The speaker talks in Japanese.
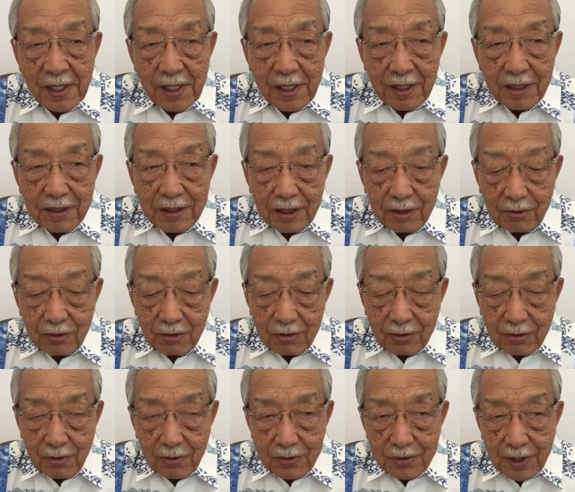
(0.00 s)
でこの
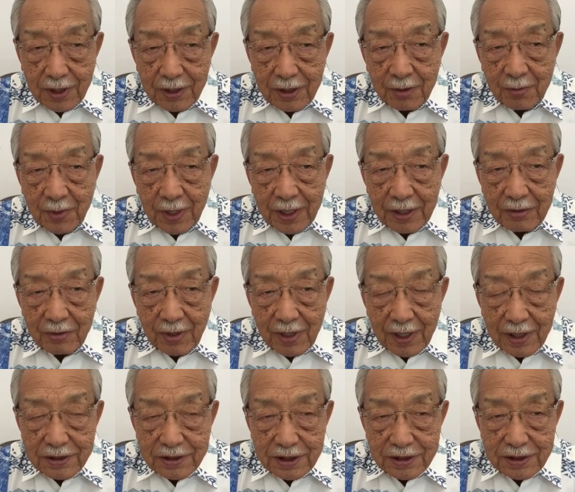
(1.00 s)
恒大の場合
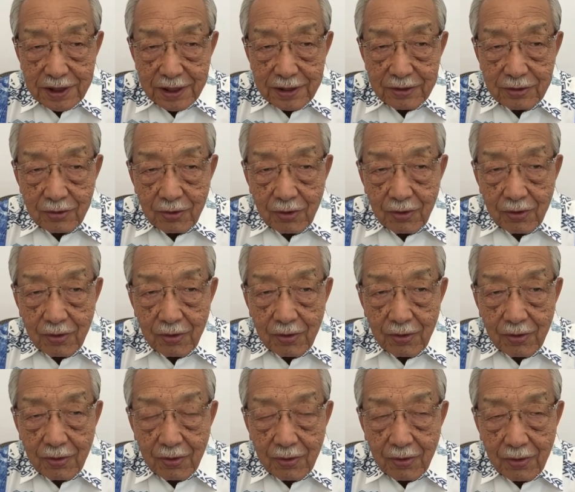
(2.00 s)
は社債
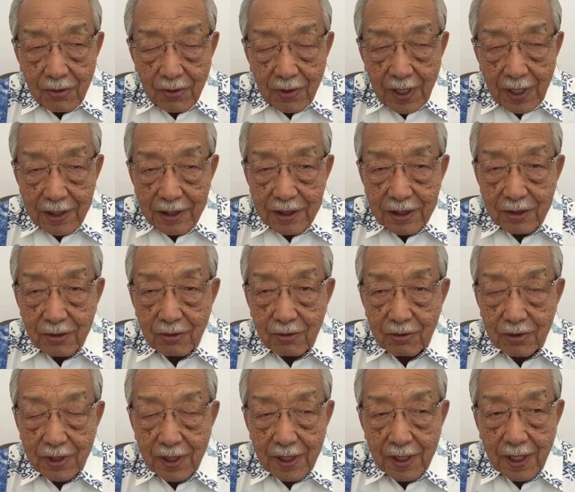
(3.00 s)
の元利合
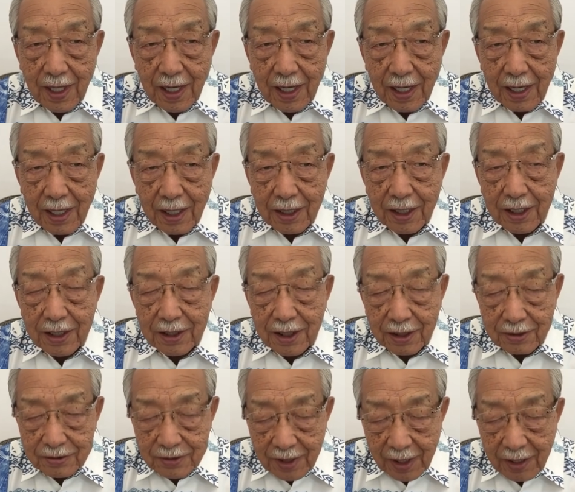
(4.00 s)
計が払えな
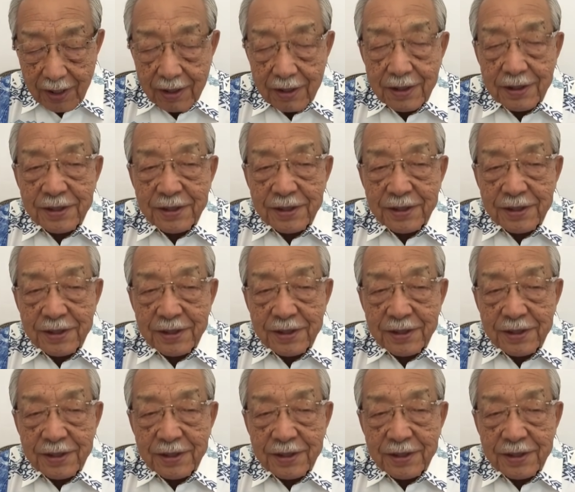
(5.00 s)
くて、